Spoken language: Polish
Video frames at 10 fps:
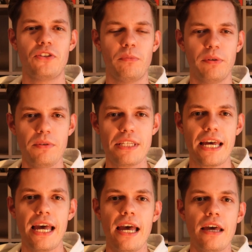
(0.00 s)
Dni o
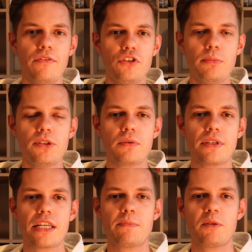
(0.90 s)
Piłce. Widzimy się
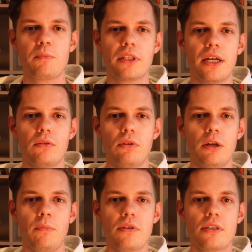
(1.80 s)
zaraz po spotkaniu
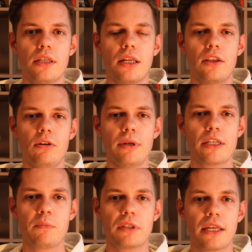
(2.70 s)
Lech Poznań-Radomiak.
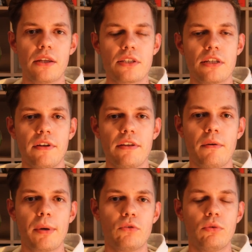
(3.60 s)
Spotkania rozgrywane w
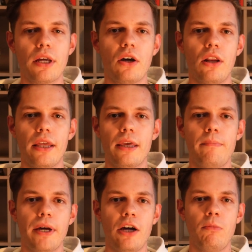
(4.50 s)
ramach drugiej kolejki
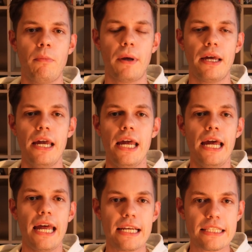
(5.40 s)
PKO BP
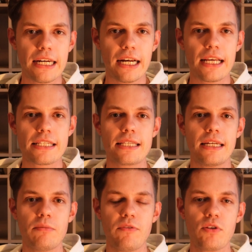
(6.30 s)
Ekstraklasy.
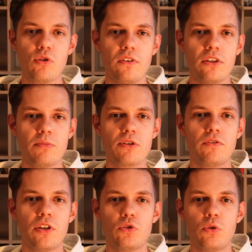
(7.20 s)
Zanim dwa słowa o tym, co
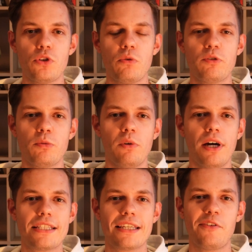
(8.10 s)
wydarzyło się przy
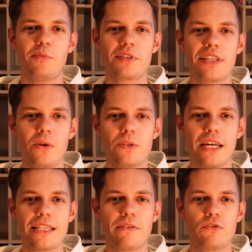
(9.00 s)
Bułgarskiej w Poznaniu,
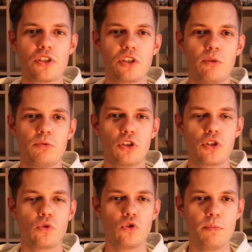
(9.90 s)
zachęcam wszystkich do
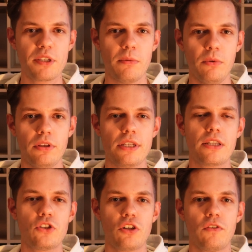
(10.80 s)
przycisku subskrybuj, to jest
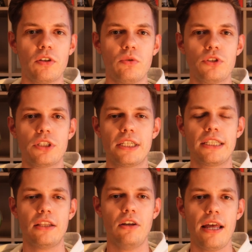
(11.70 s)
ten czerwony guzik
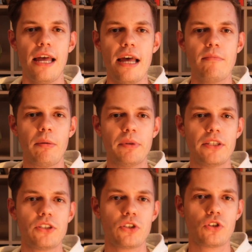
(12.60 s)
na dole.
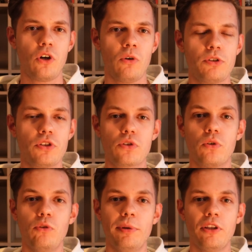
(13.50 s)
Pamiętajcie też o przycisku
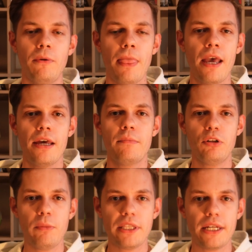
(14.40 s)
lubię to.
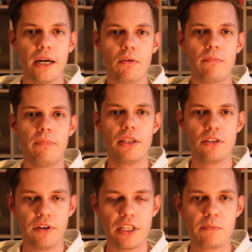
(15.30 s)
Pod materiałem bardzo
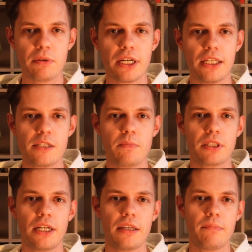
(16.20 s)
fajne spotkanie,
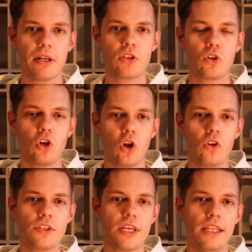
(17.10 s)
spotkanie bardzo
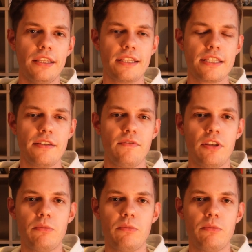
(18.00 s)
gorące, intensywne.